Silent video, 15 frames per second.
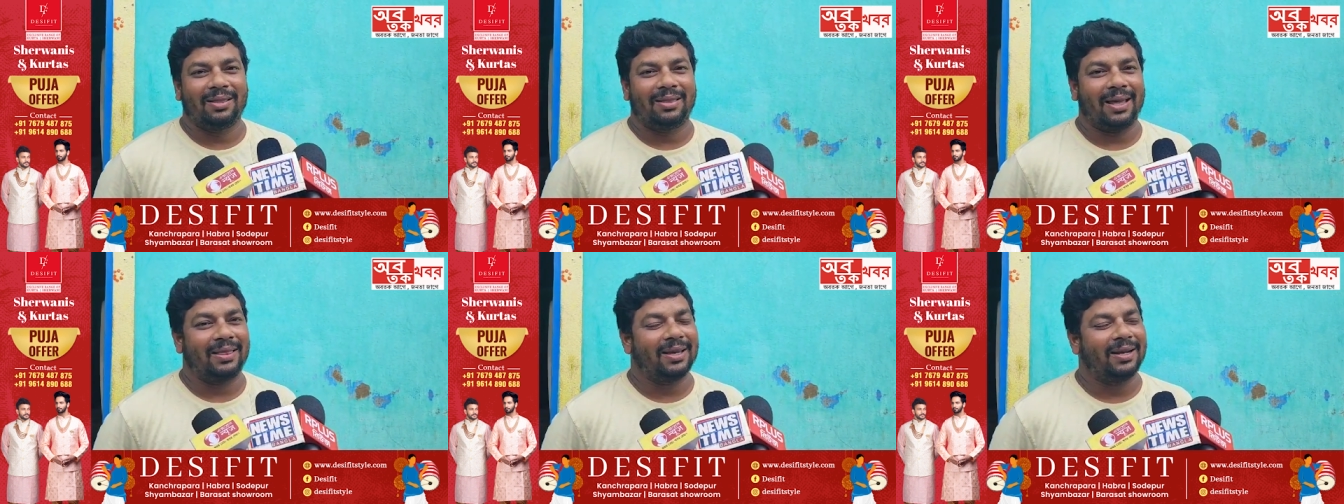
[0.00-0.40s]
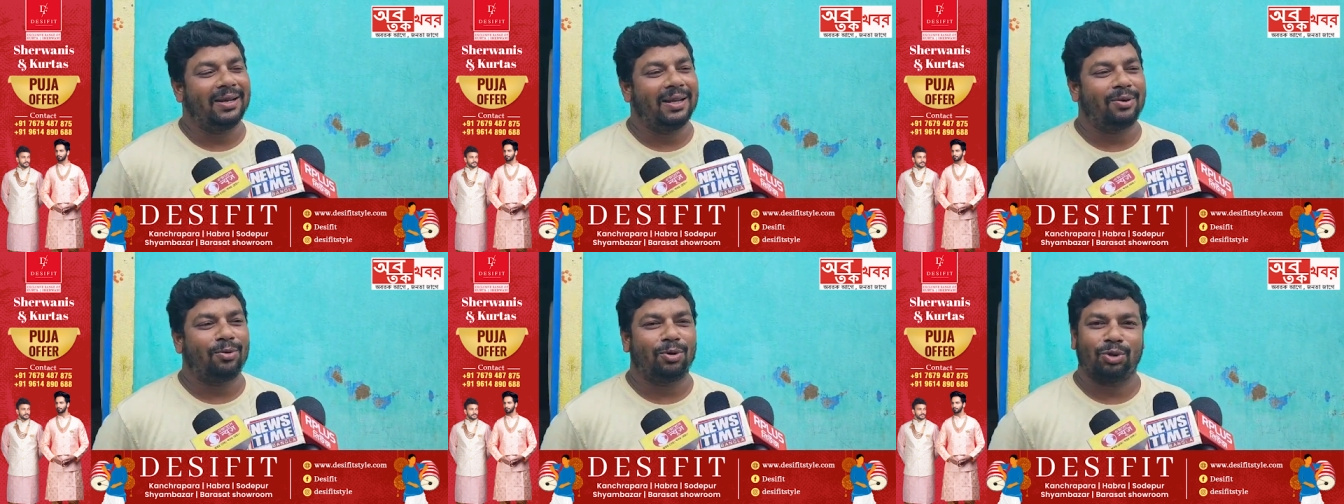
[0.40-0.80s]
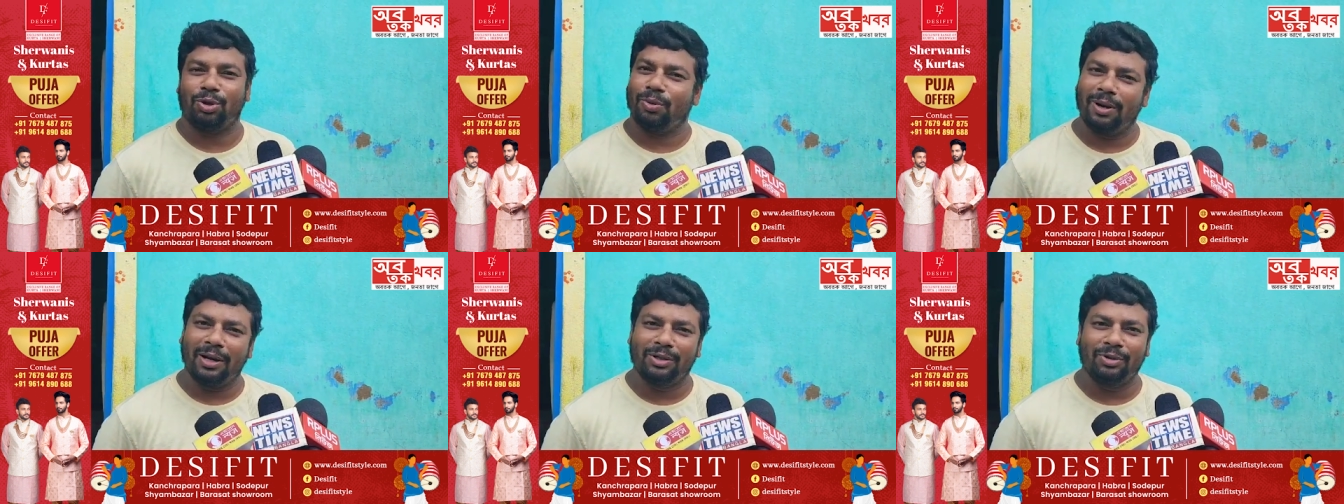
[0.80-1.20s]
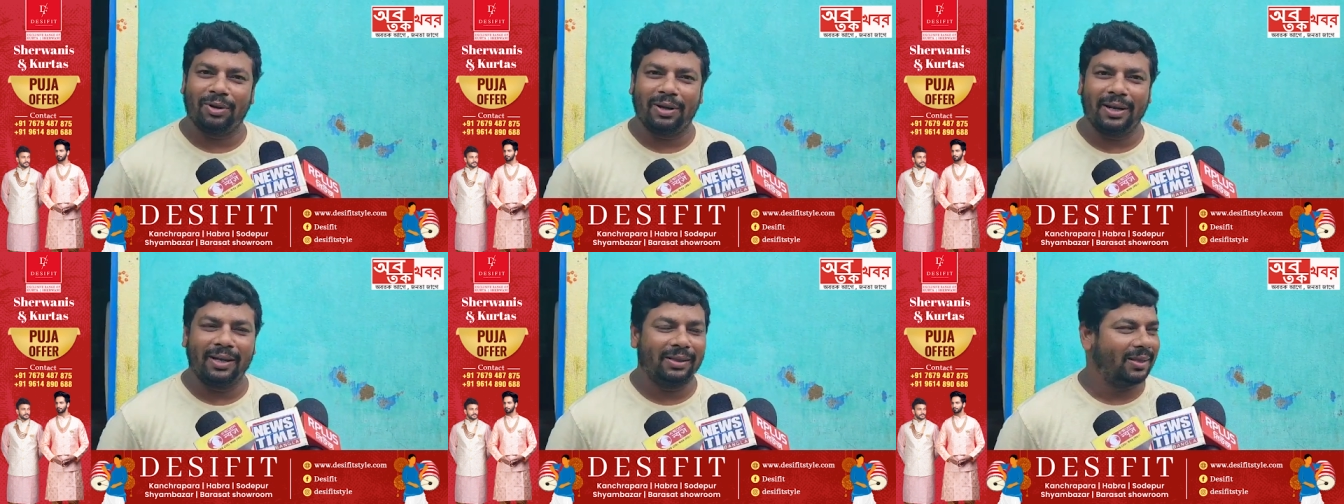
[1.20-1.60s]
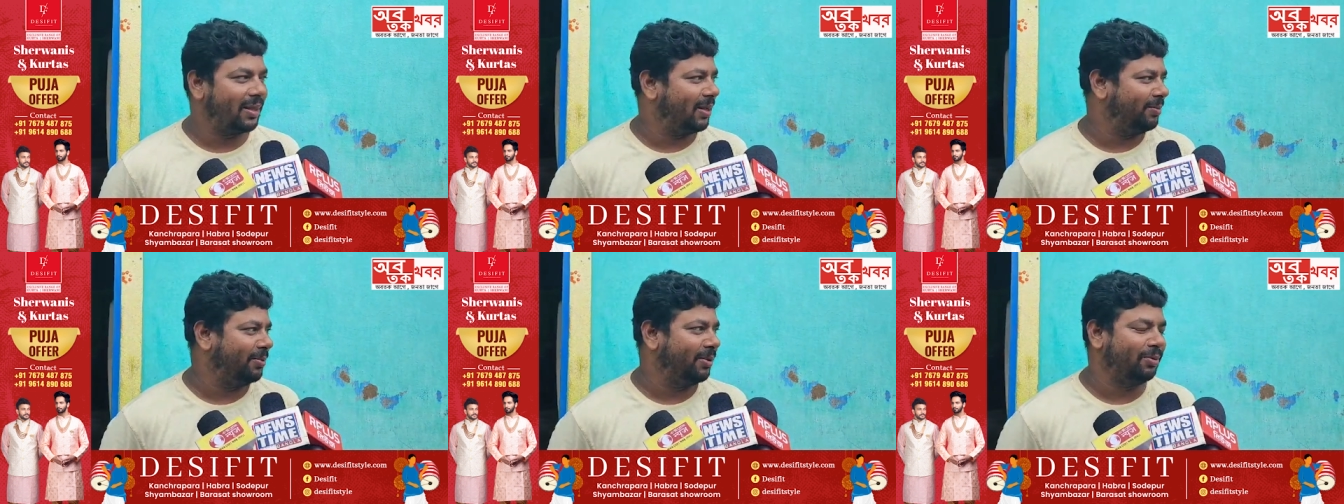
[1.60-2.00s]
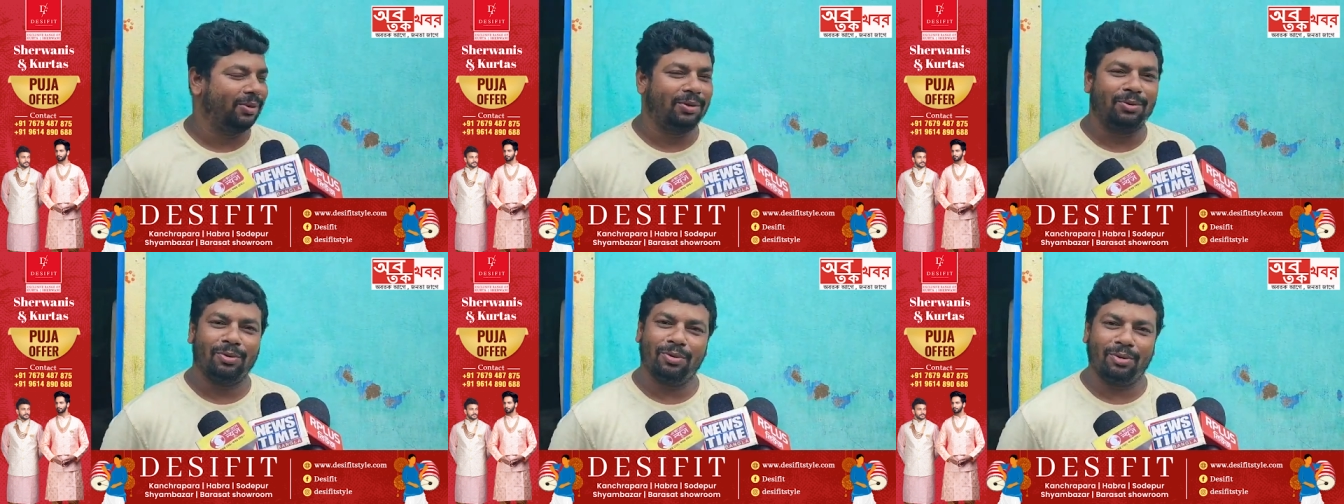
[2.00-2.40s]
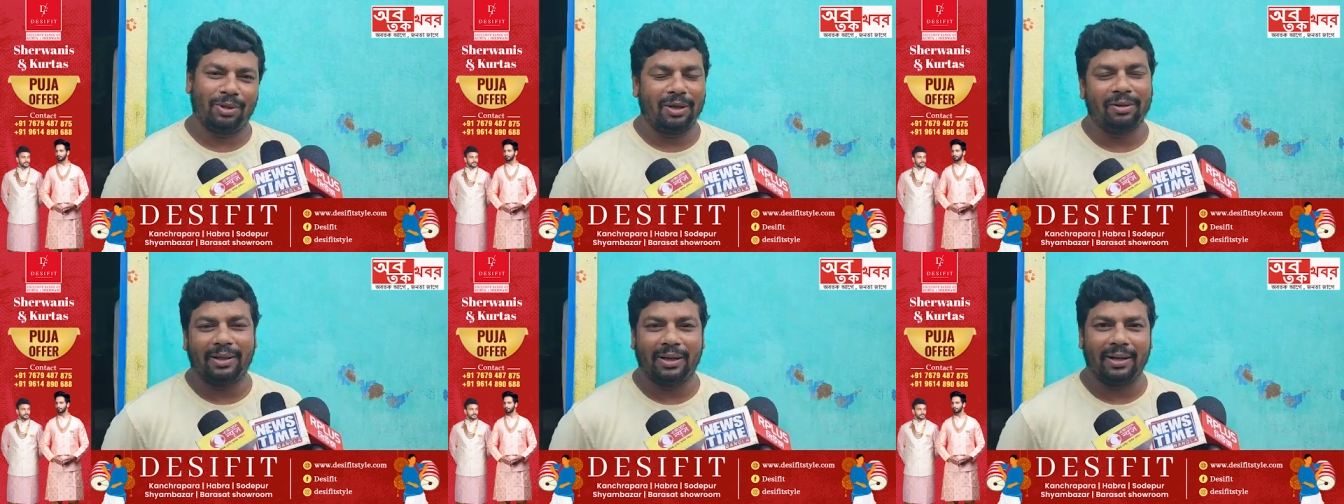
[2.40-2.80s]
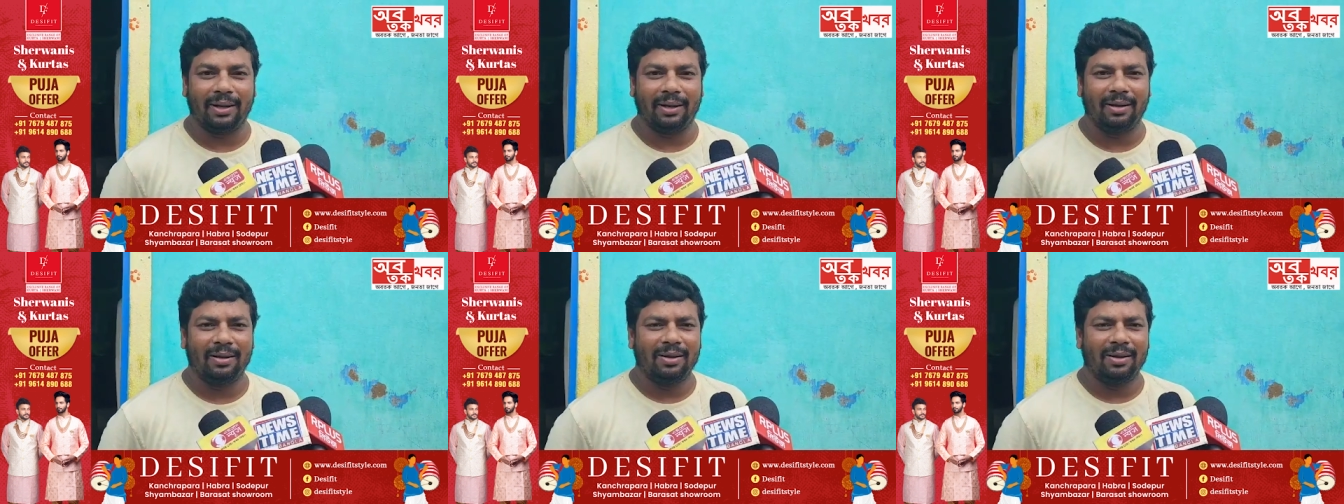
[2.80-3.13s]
তাদের নিয়ে কোনো সমালোচনা নেই তাদের বিরুদ্ধে কোনো কথাও থাকে না